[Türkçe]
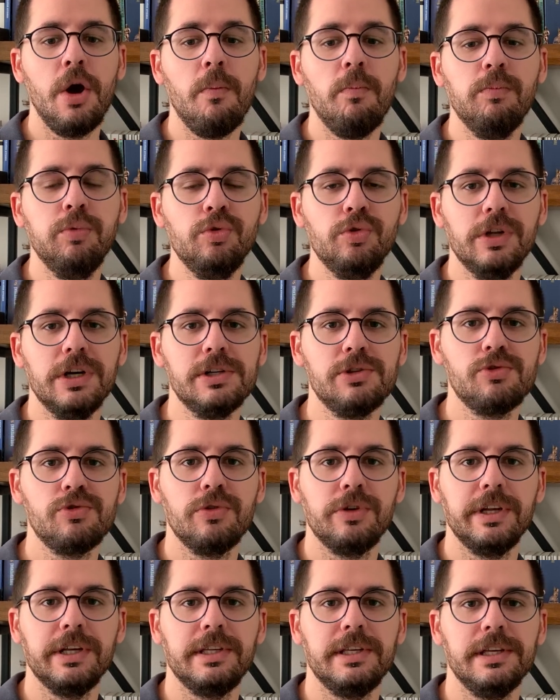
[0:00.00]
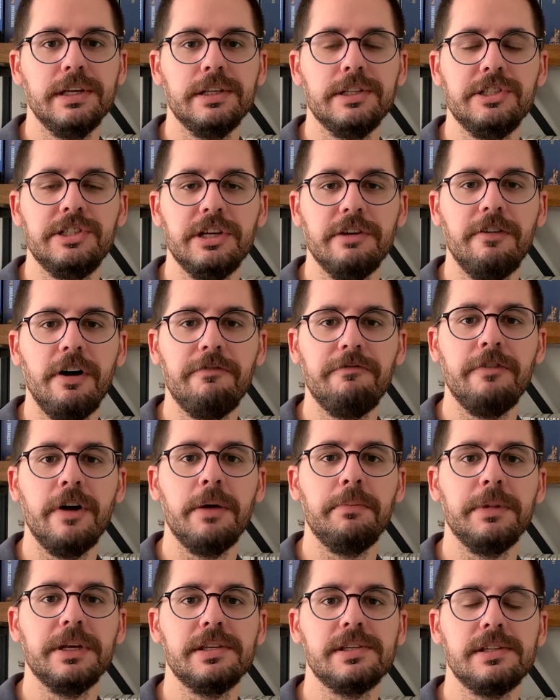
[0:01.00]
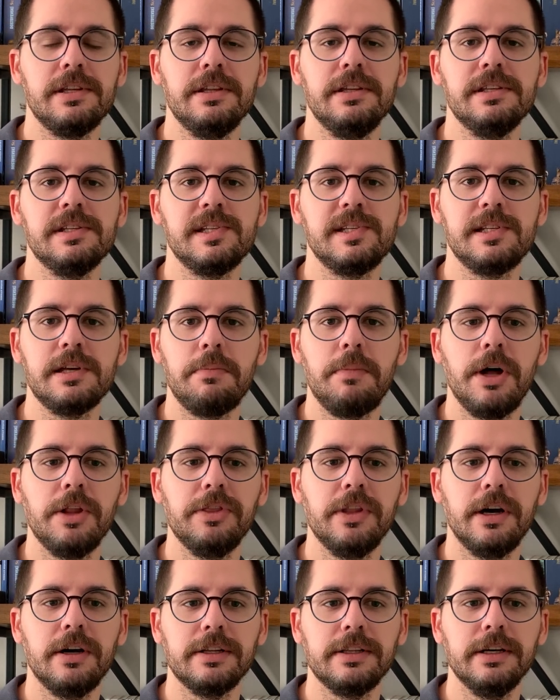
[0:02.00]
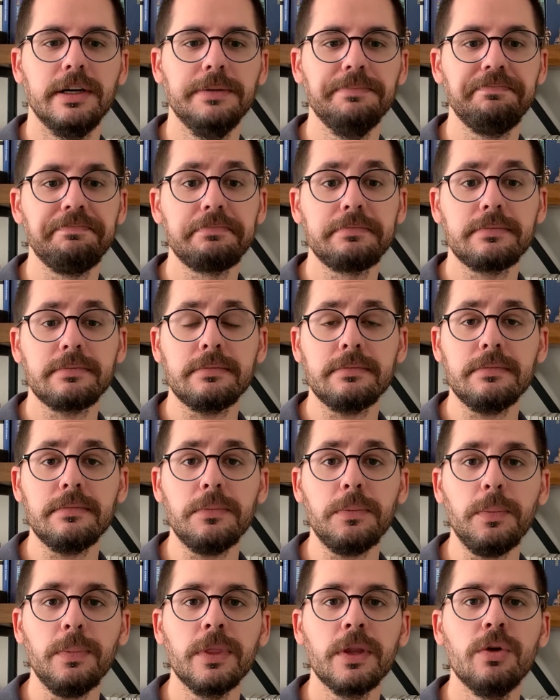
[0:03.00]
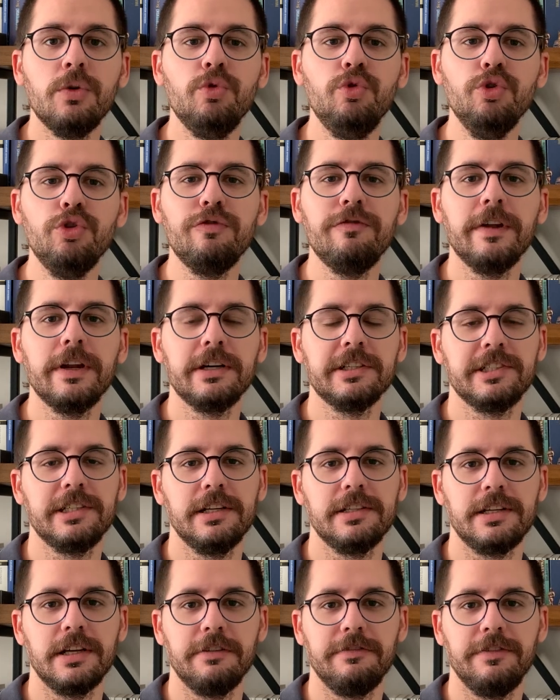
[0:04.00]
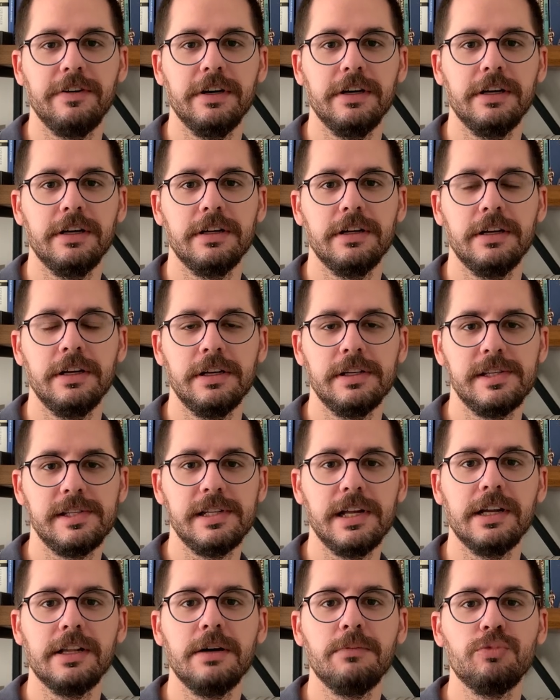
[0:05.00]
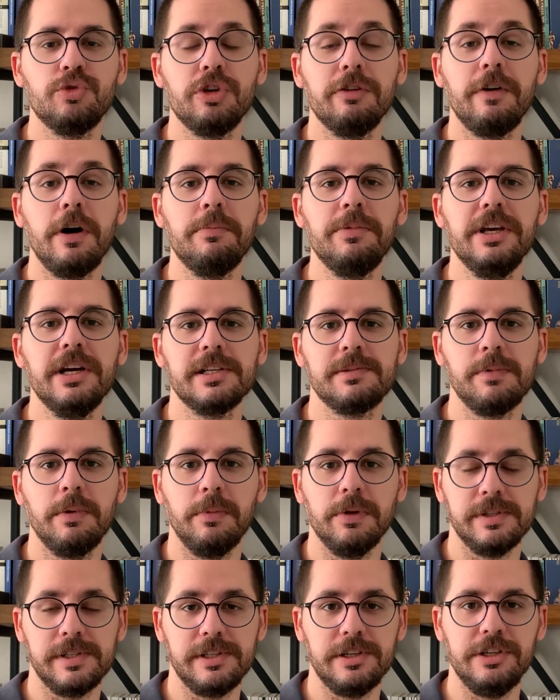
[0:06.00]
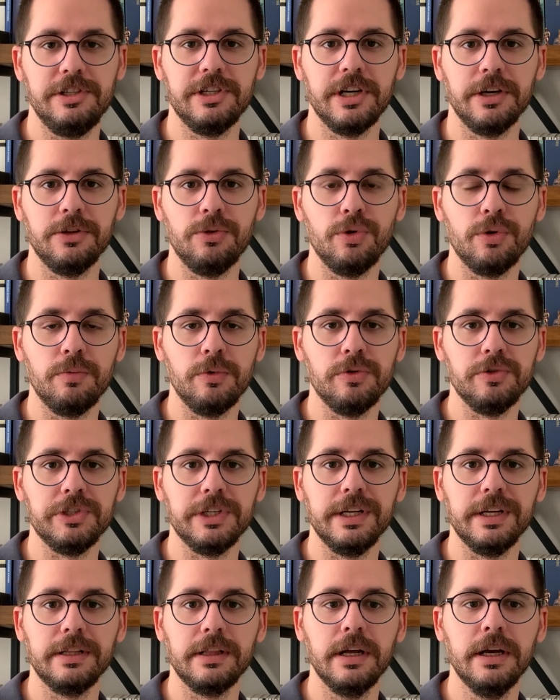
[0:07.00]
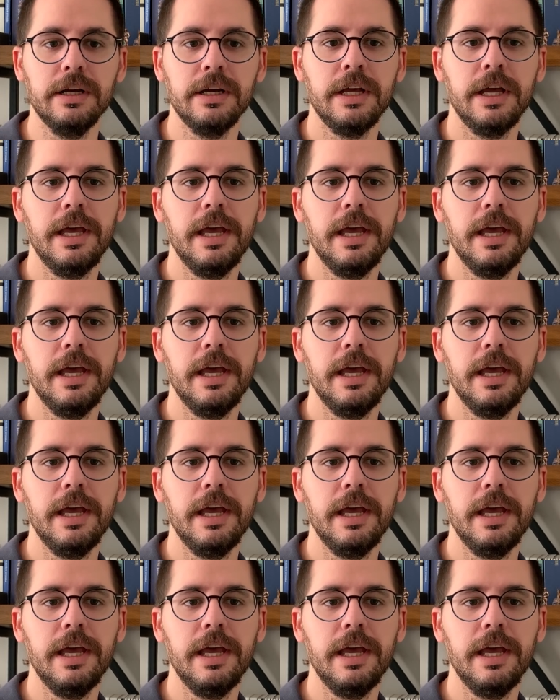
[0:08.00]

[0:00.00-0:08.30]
Bundan sonraki cevap vermek istediğiniz zamanlarda lütfen aşağı tarafa sizlerden bu cevabı yazmamanızı rica ediyorum öncelikle.